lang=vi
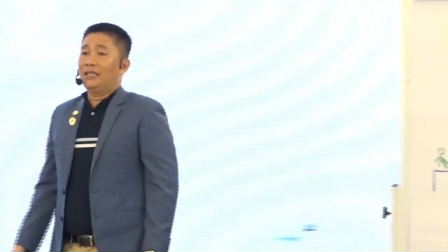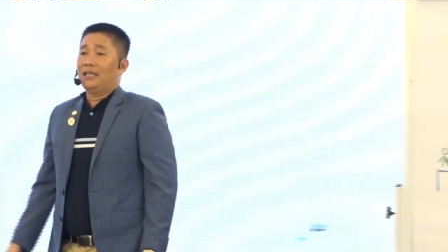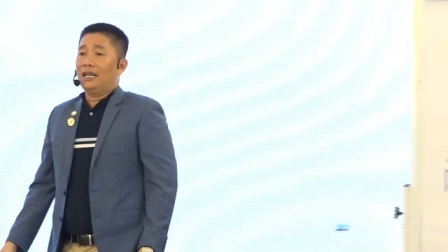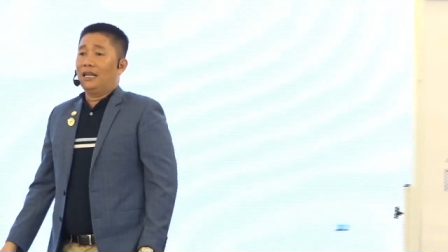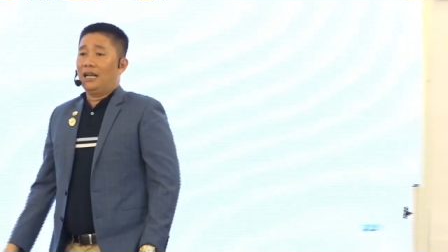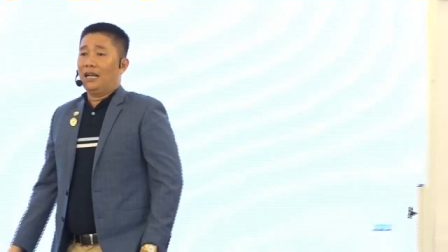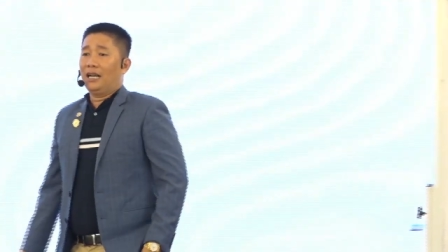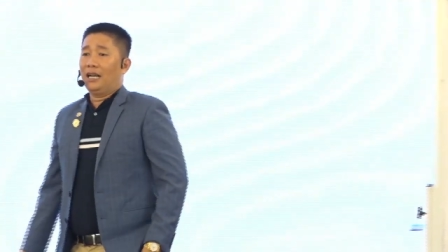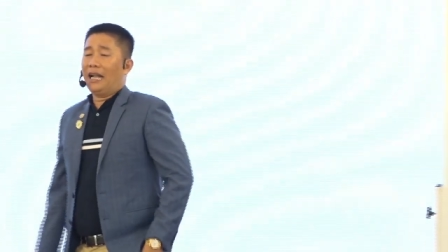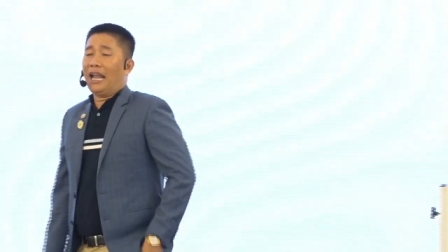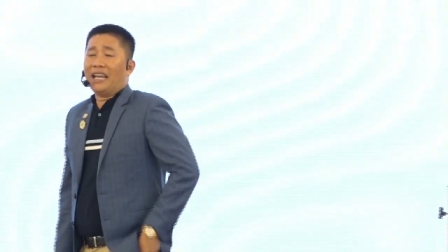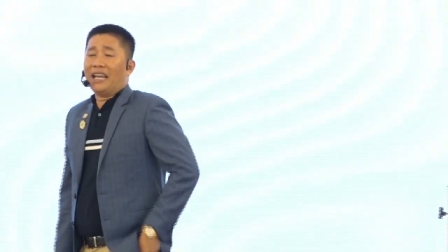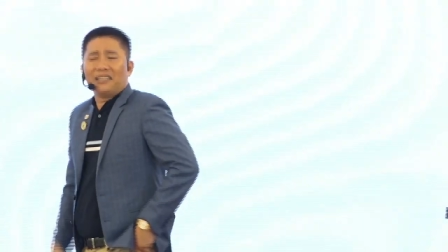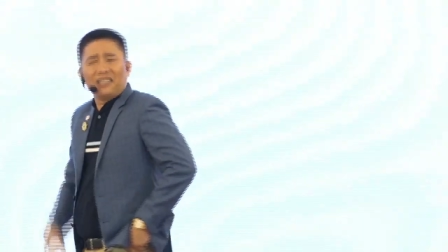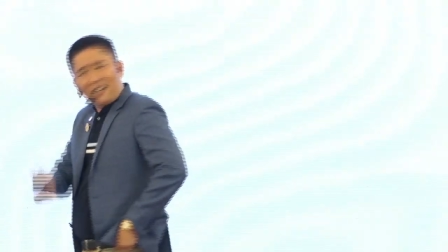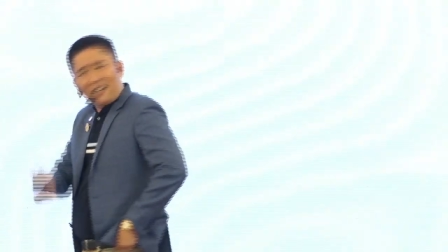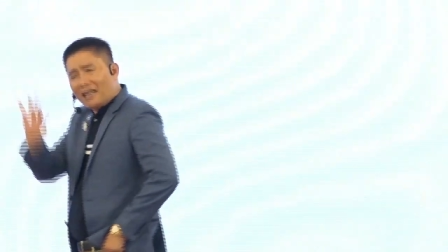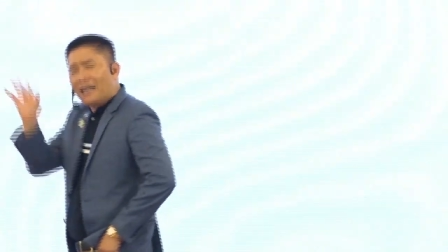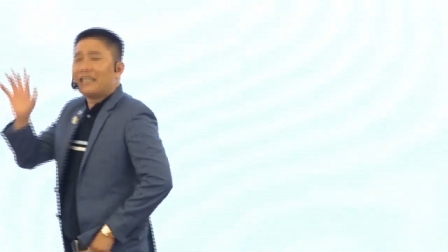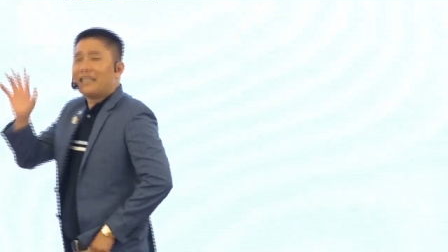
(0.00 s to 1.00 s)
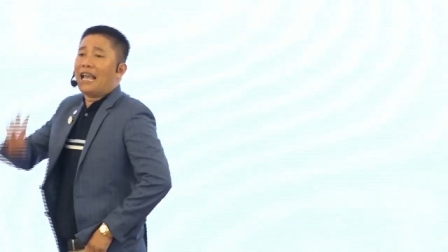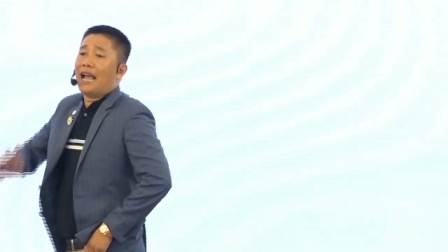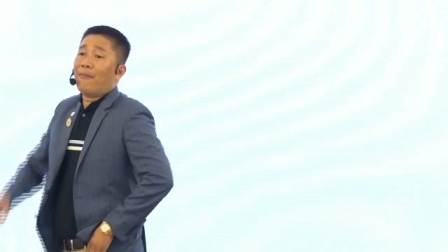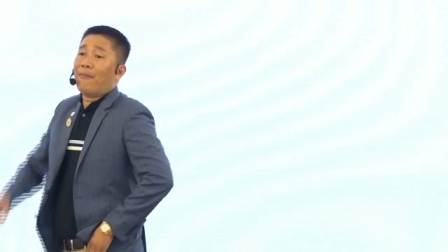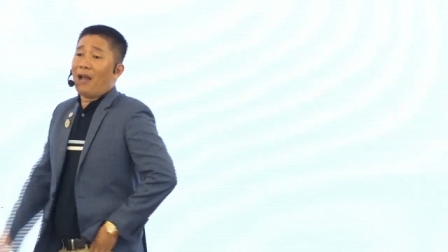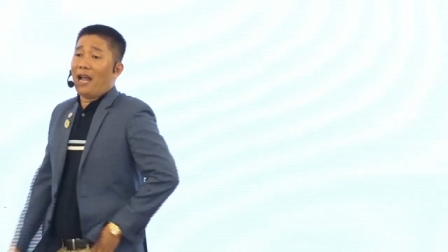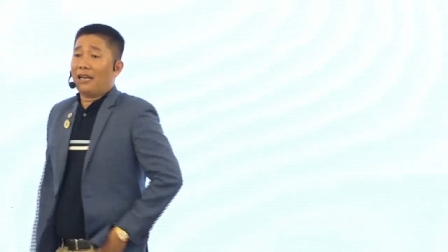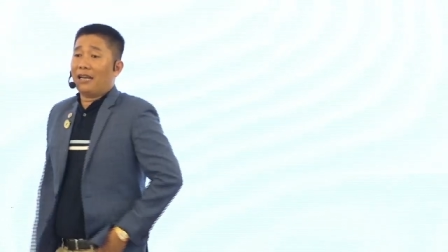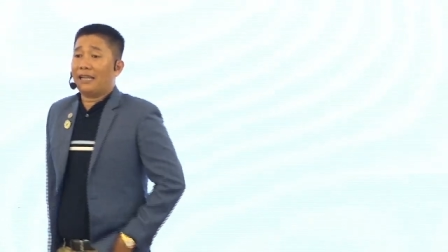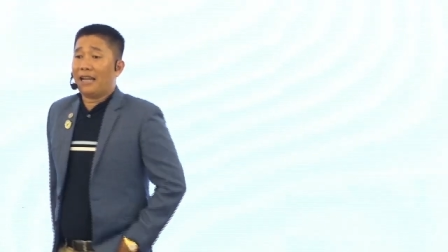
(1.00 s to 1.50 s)
à, nghe thì rất là giả
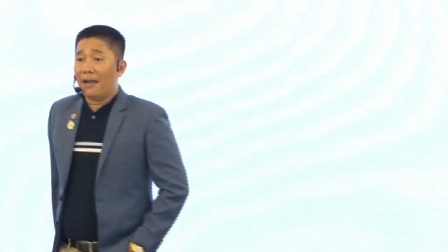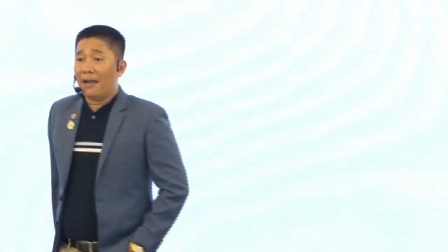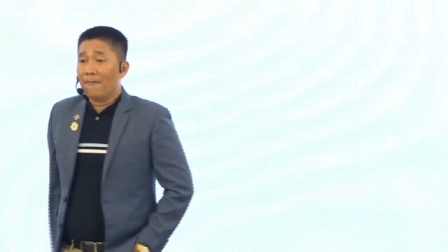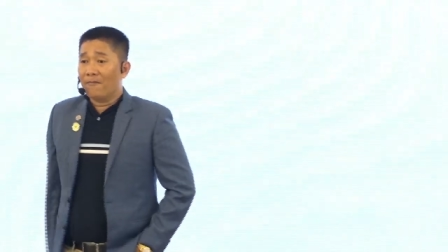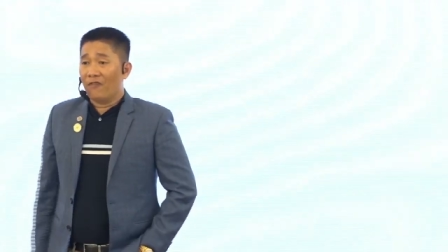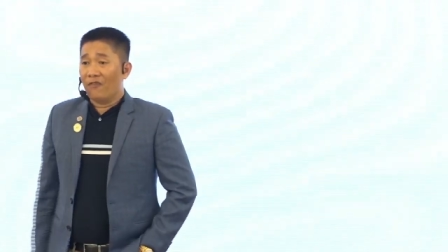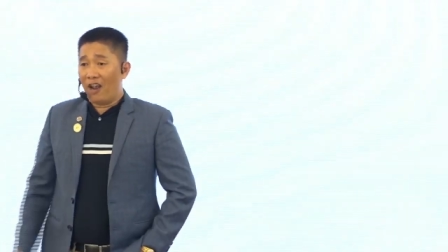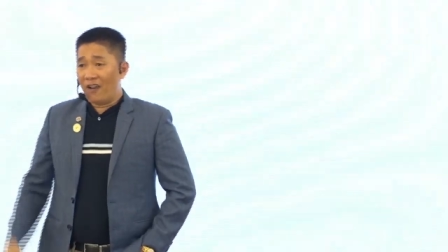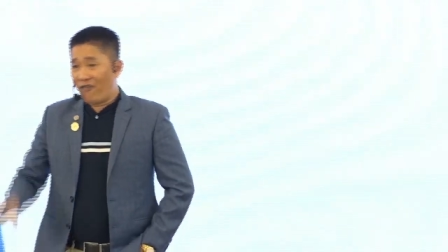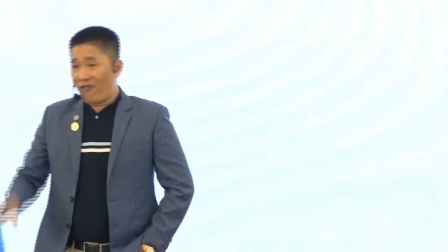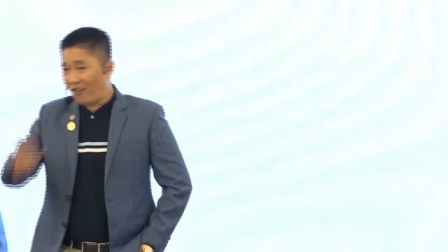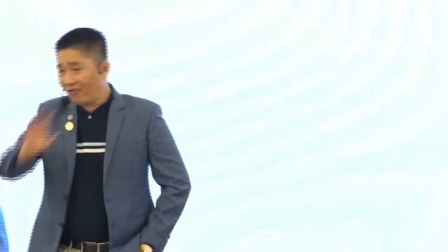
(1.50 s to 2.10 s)
man nha về phân